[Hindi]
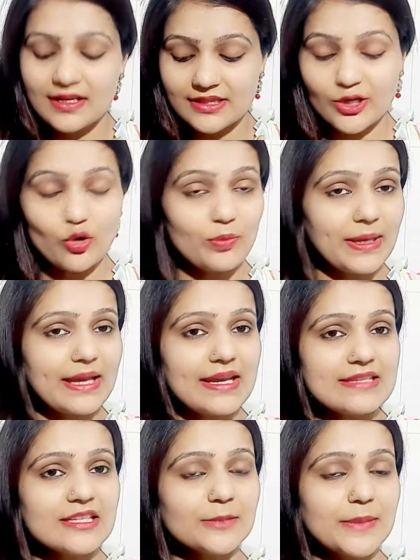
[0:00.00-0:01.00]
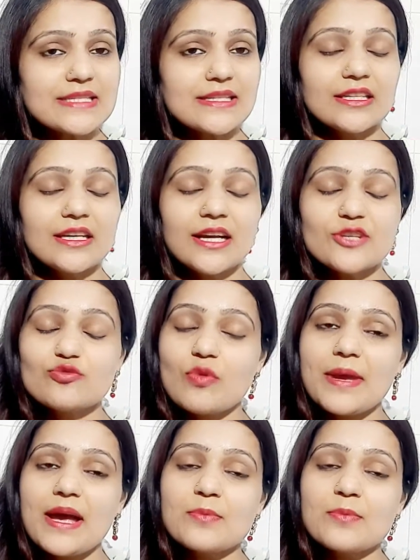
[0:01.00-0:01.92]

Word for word: थ्री ओमेगा एसिड पाए जाते हैं गाइज वो मैं